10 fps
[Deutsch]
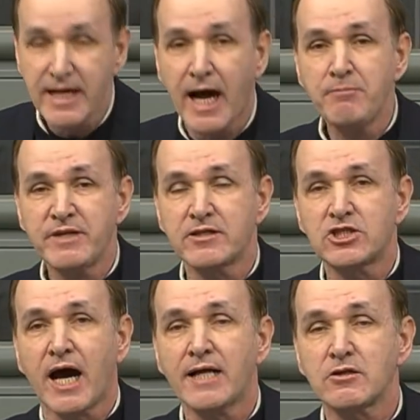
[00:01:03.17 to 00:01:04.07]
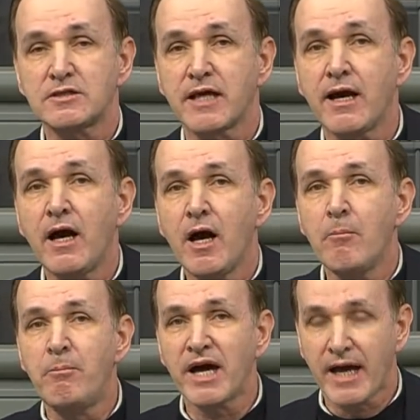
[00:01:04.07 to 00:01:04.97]
Sie haben den Status der
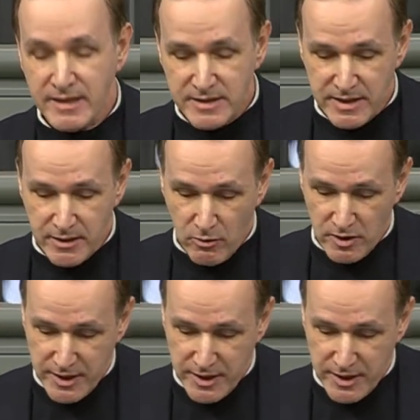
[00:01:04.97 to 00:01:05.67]
Berechtigung